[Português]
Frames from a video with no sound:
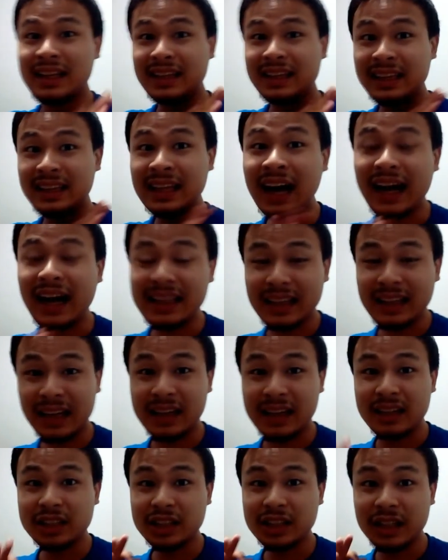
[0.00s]

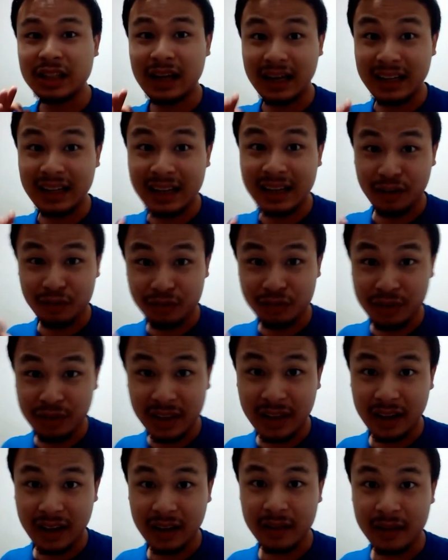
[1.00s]
nada de
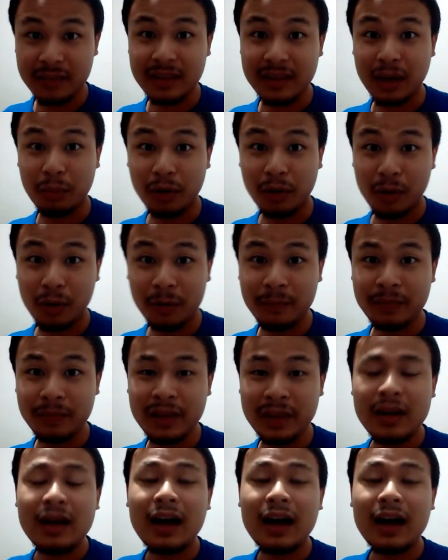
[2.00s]
caligrafia, tá bom?